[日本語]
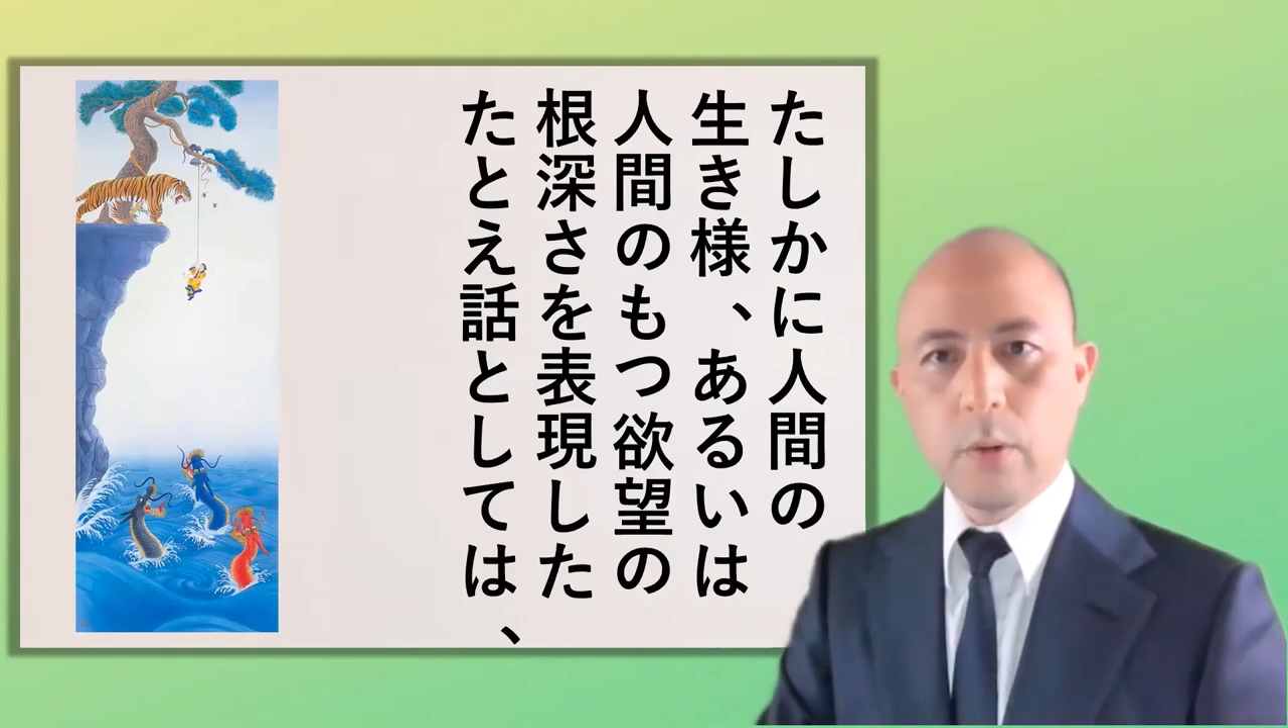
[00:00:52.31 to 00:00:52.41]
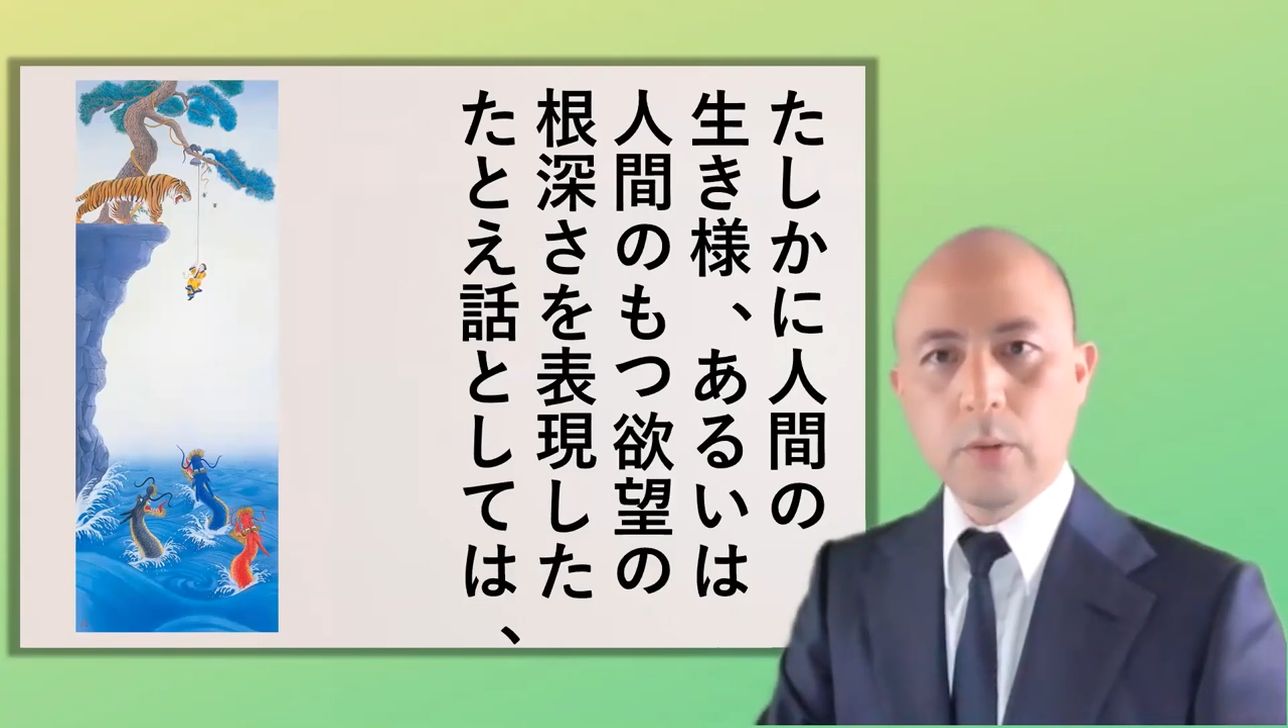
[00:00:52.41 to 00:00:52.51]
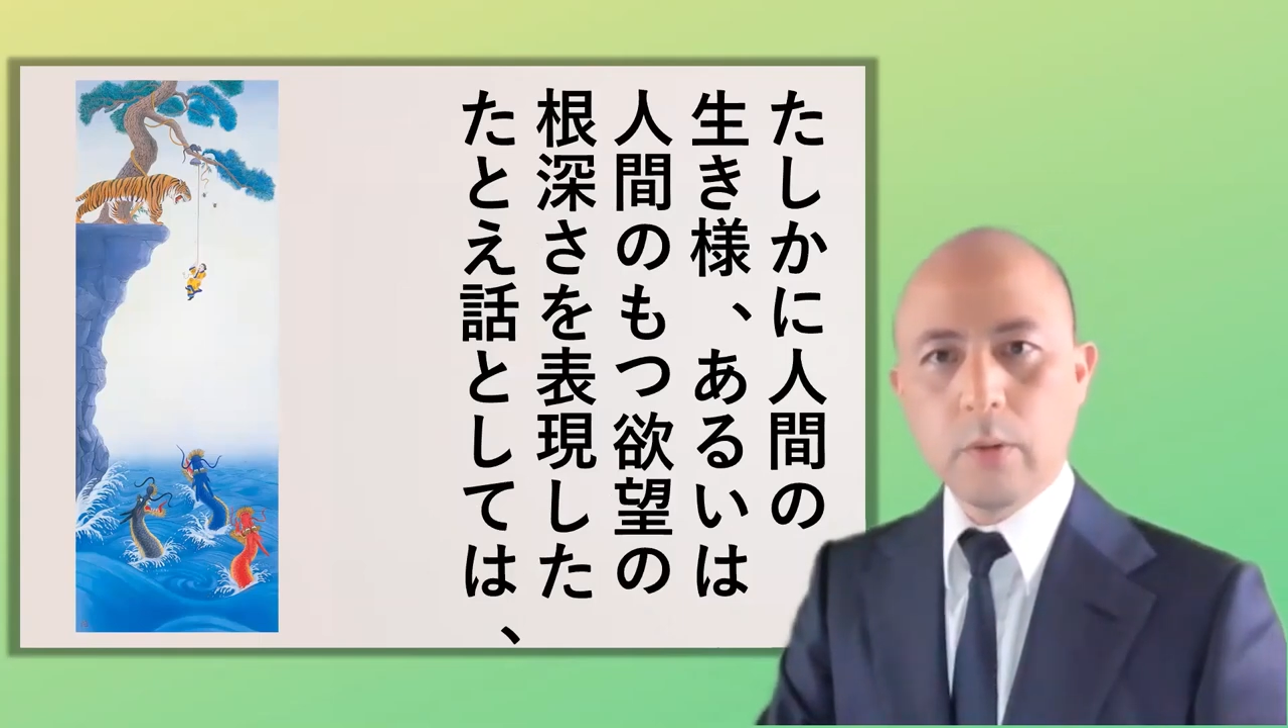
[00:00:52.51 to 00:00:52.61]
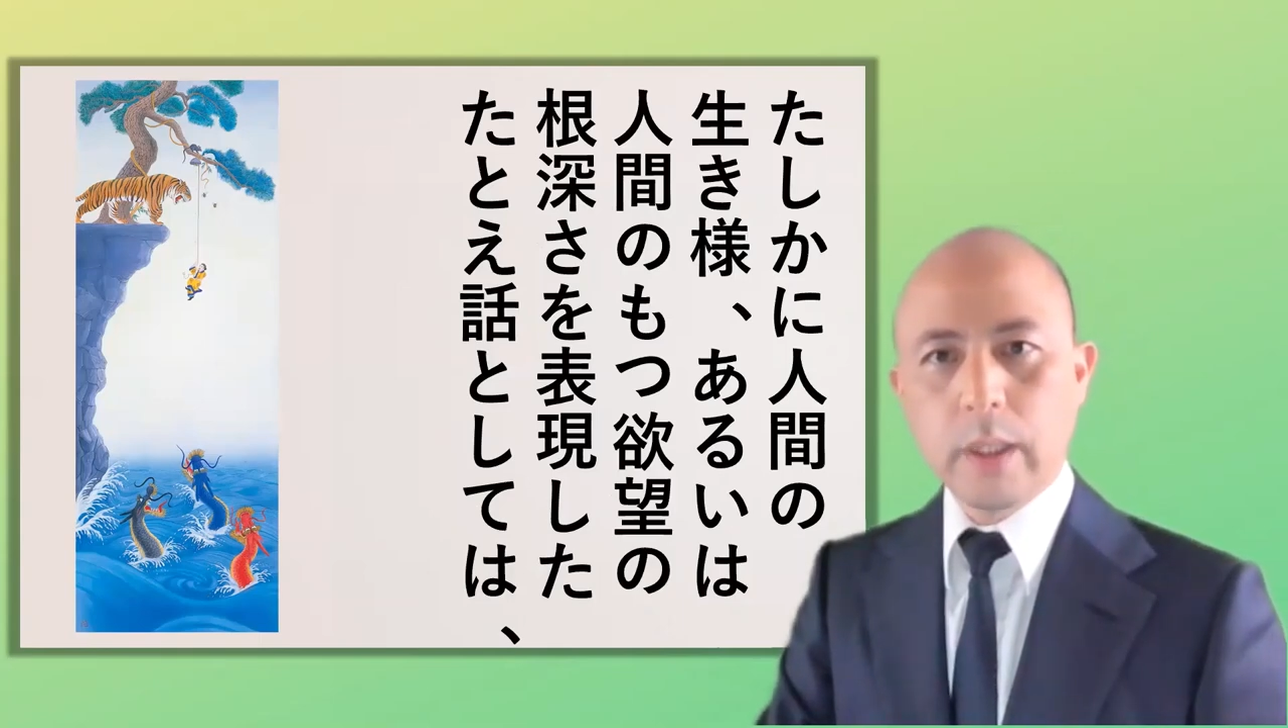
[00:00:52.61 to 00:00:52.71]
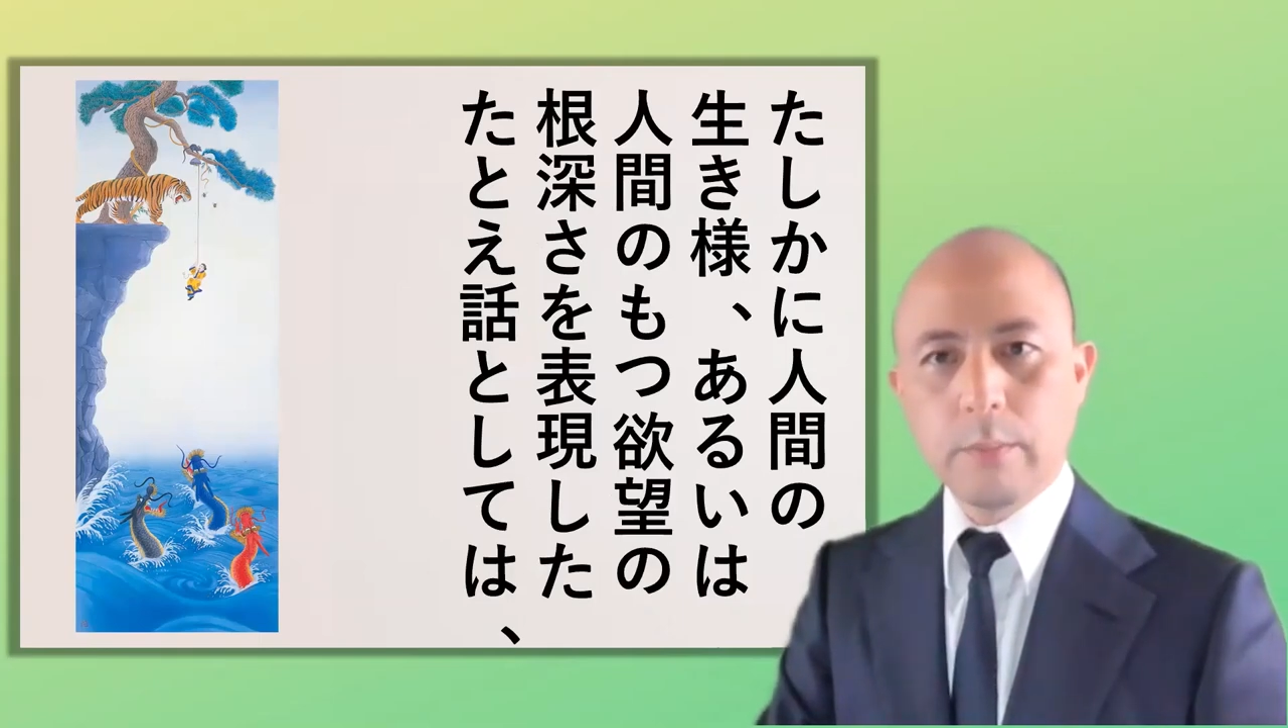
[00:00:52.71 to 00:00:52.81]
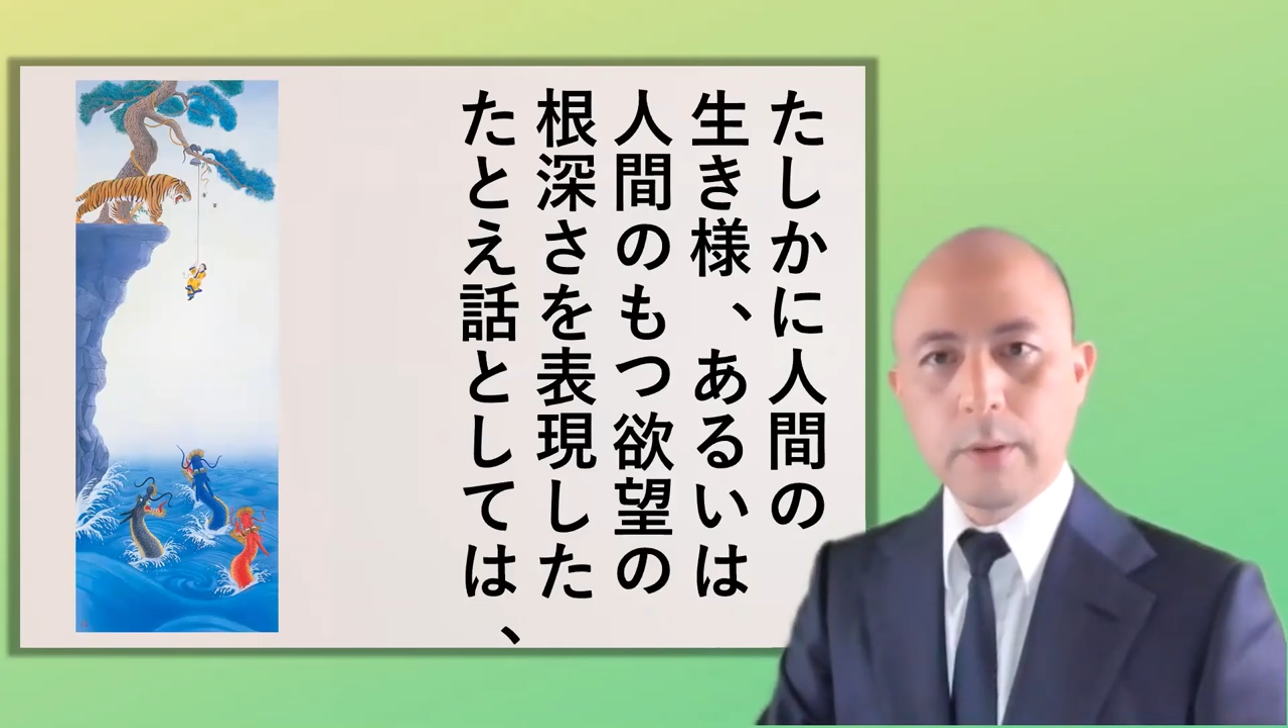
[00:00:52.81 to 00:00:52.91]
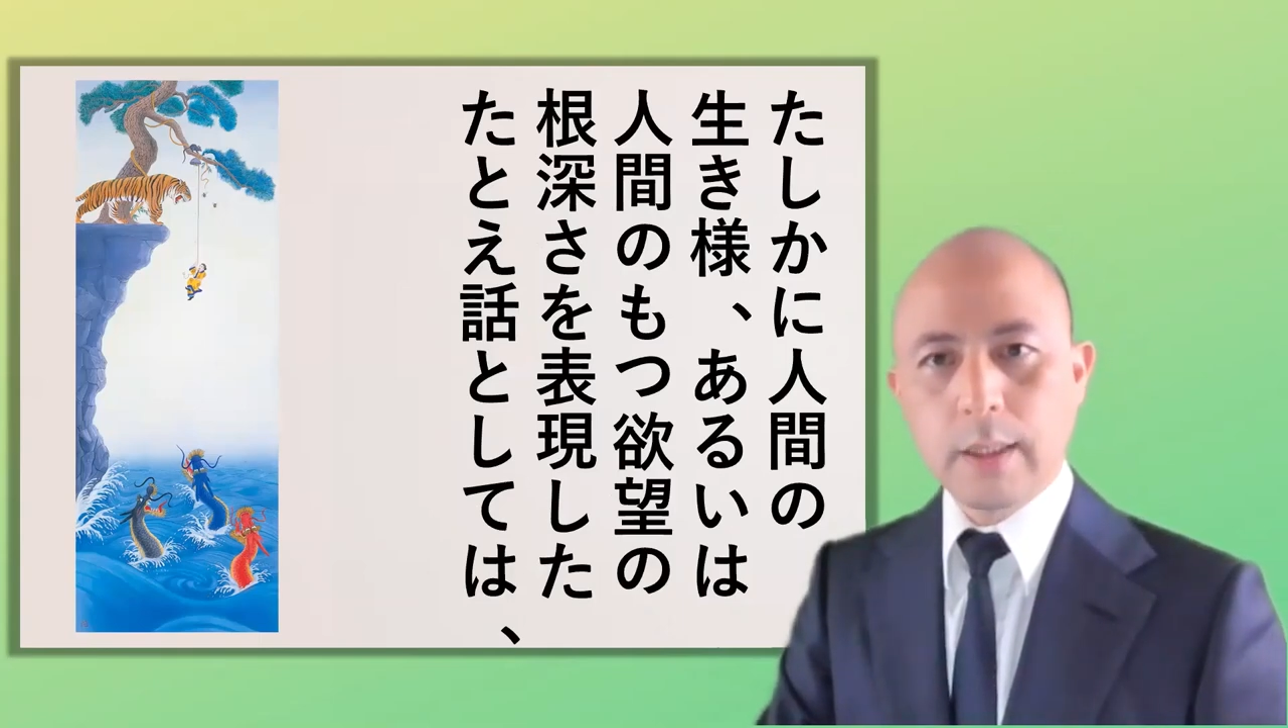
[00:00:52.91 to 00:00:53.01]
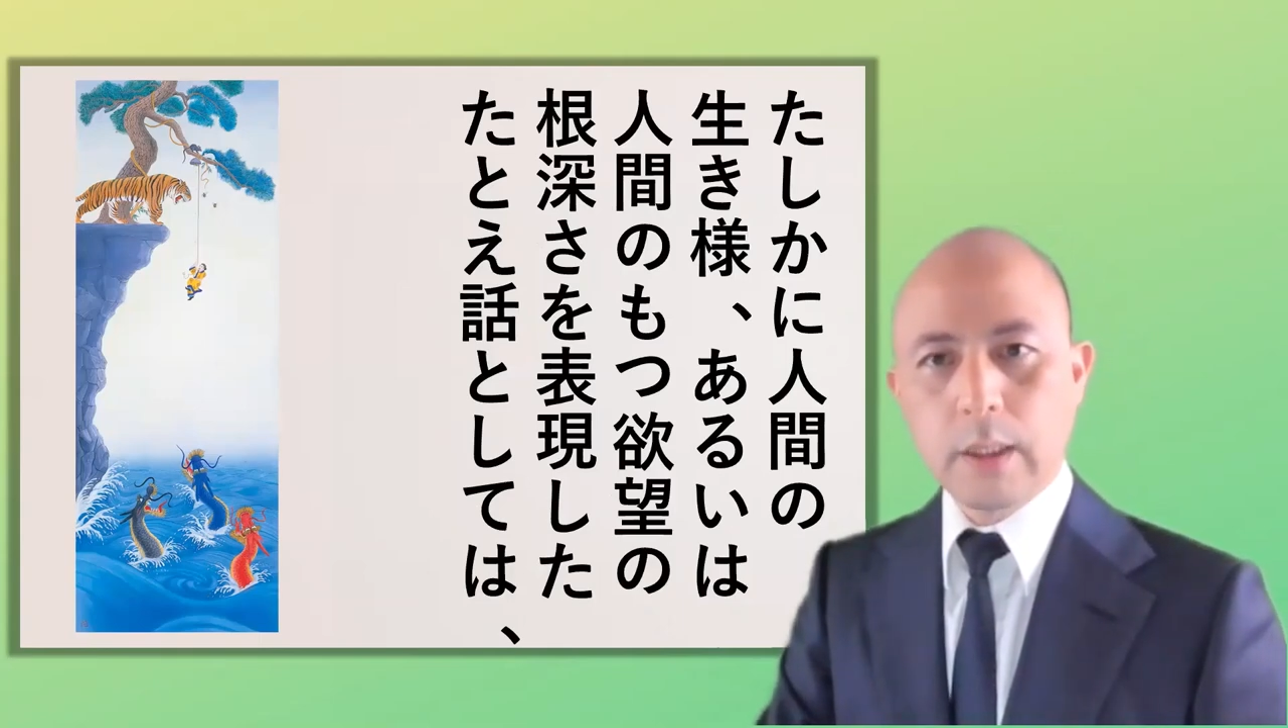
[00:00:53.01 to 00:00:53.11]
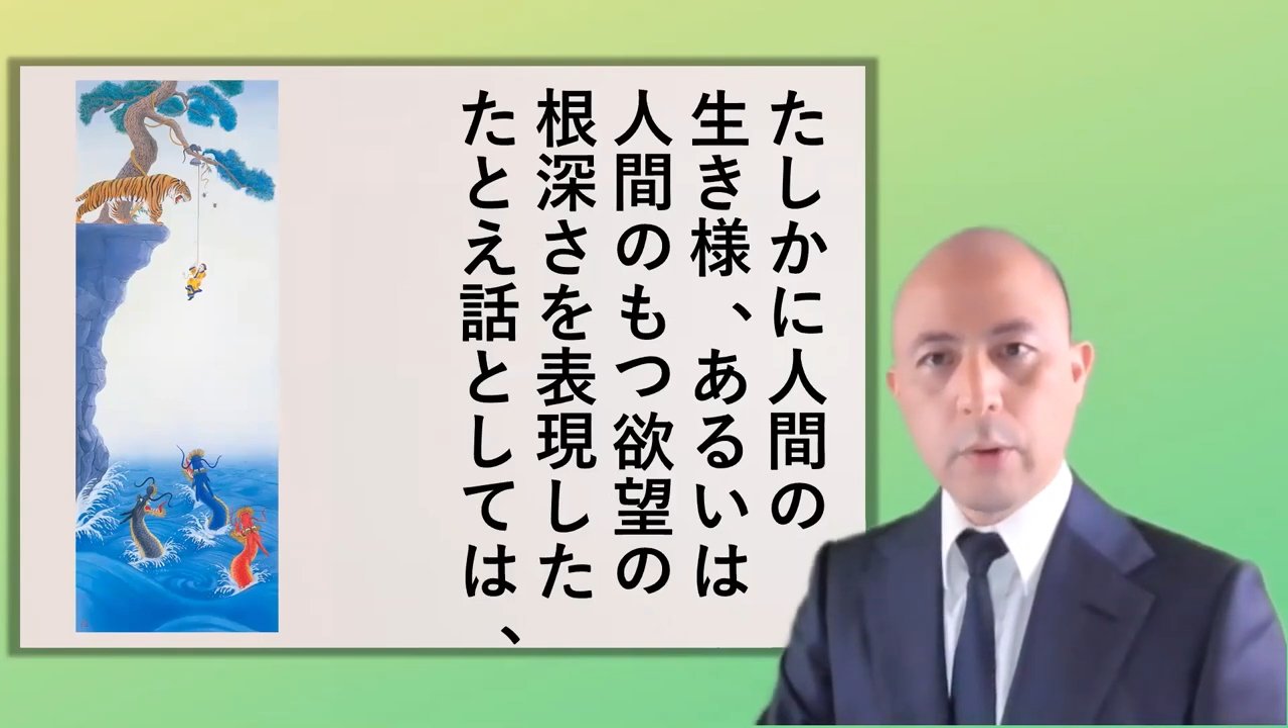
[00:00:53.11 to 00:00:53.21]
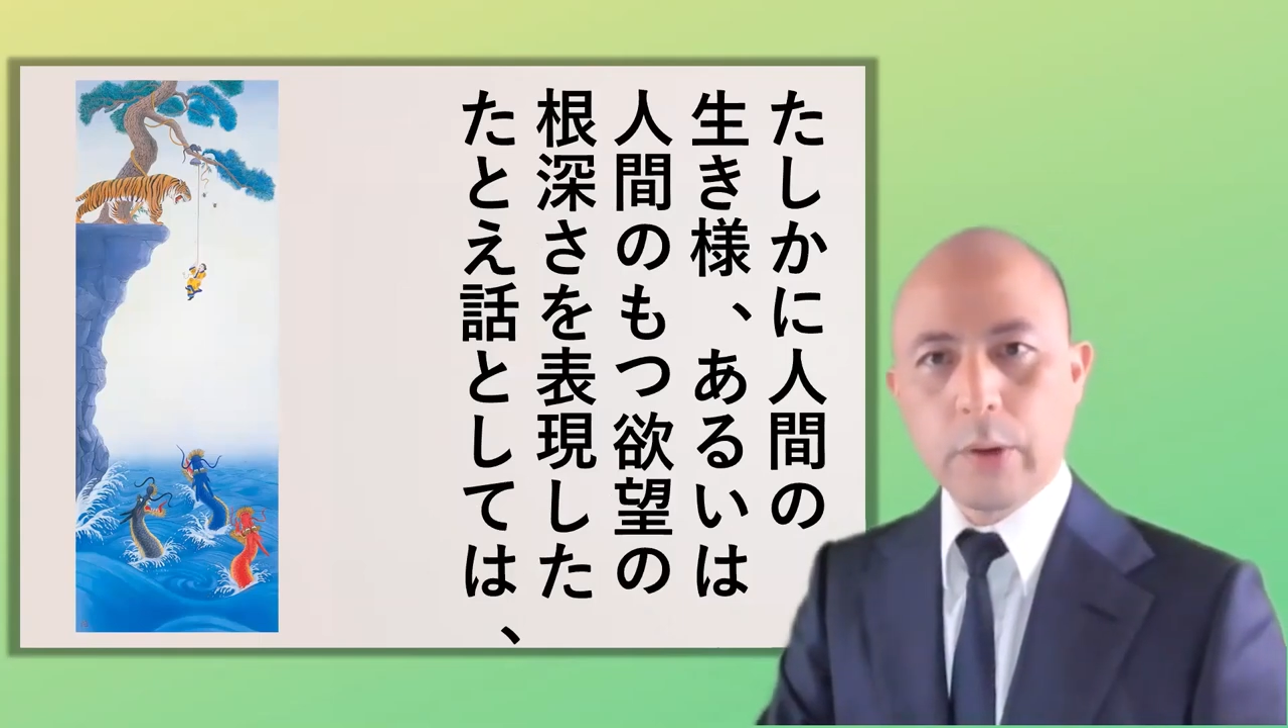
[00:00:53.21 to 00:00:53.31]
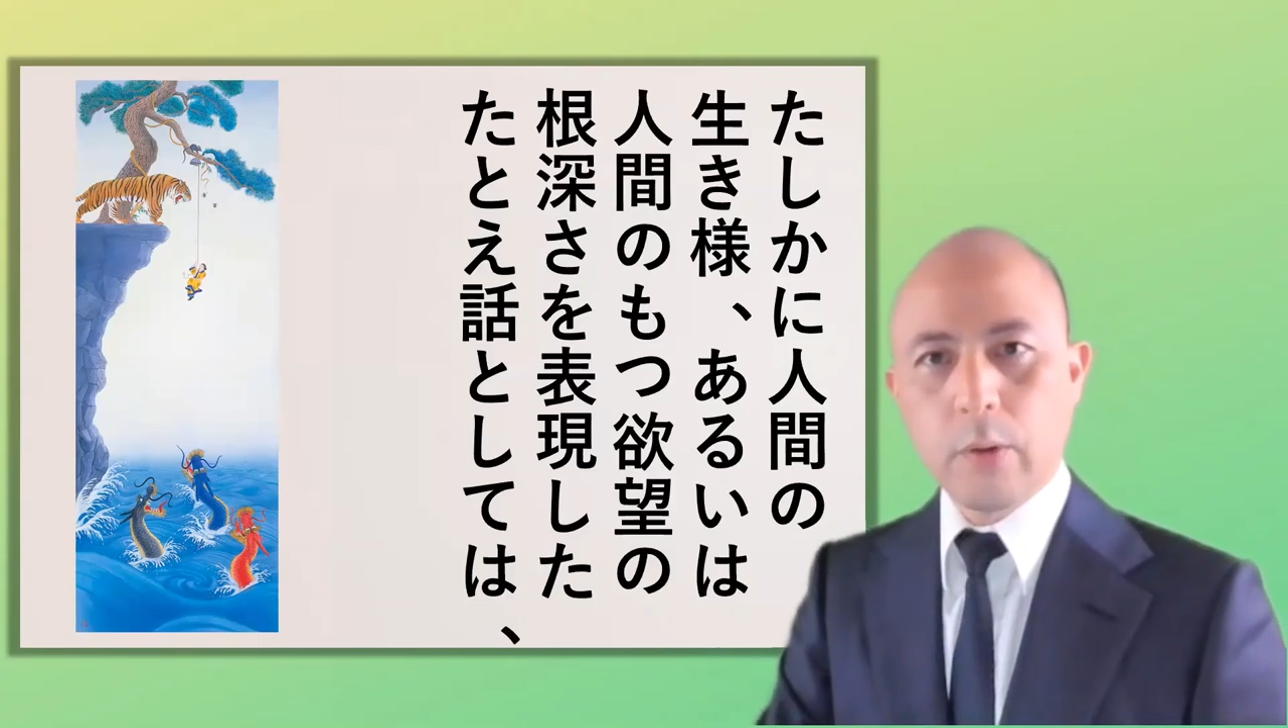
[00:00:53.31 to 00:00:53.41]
望の根深さを